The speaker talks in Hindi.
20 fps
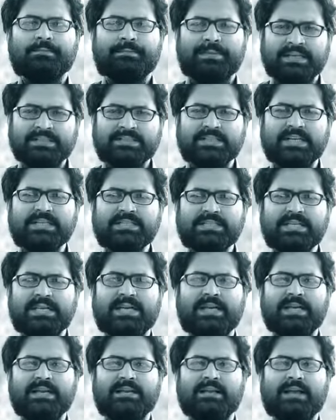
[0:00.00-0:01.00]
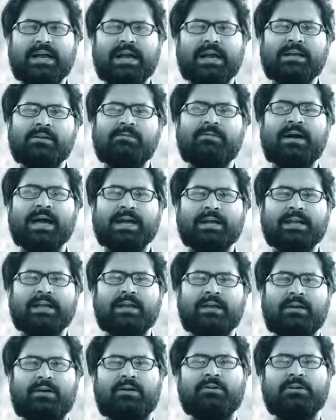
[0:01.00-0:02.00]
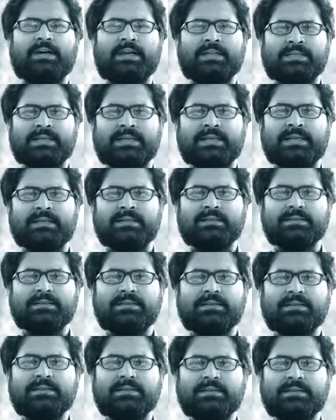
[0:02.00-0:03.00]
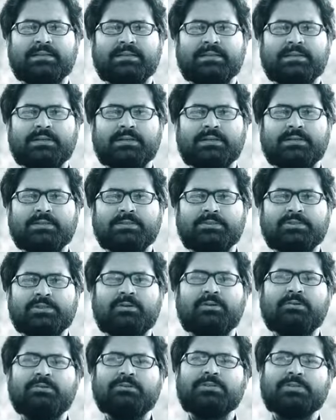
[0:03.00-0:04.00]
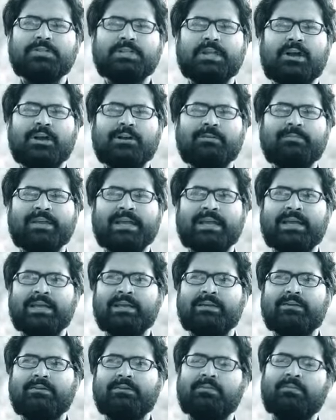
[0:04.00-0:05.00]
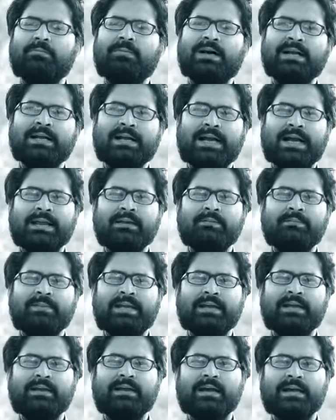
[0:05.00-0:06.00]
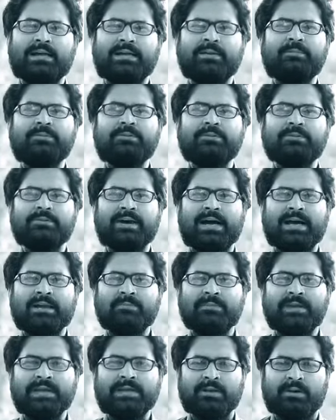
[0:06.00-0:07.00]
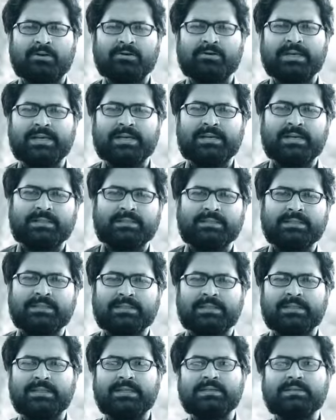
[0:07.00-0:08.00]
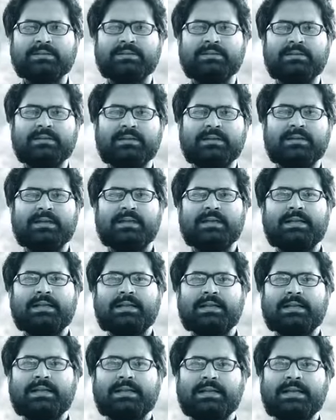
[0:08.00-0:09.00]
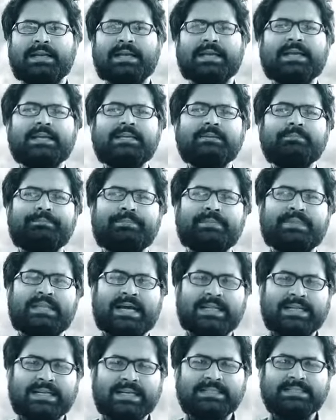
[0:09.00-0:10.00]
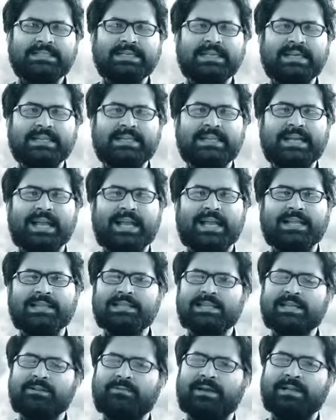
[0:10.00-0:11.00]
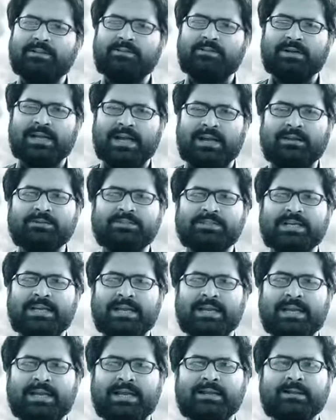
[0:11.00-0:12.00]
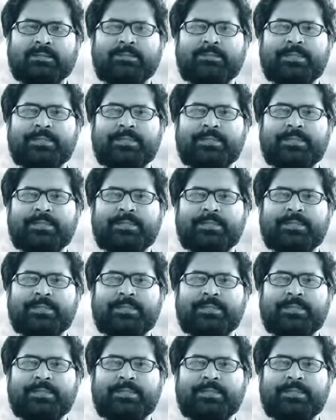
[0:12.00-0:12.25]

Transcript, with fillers: पेशे से अखबार के हॉकर थे जो उस दौर में वो बंगाल में अलीपुर द्वार में नौकरी करते थे लेकिन दादाजी के देहांत के बाद वो गांव चले आए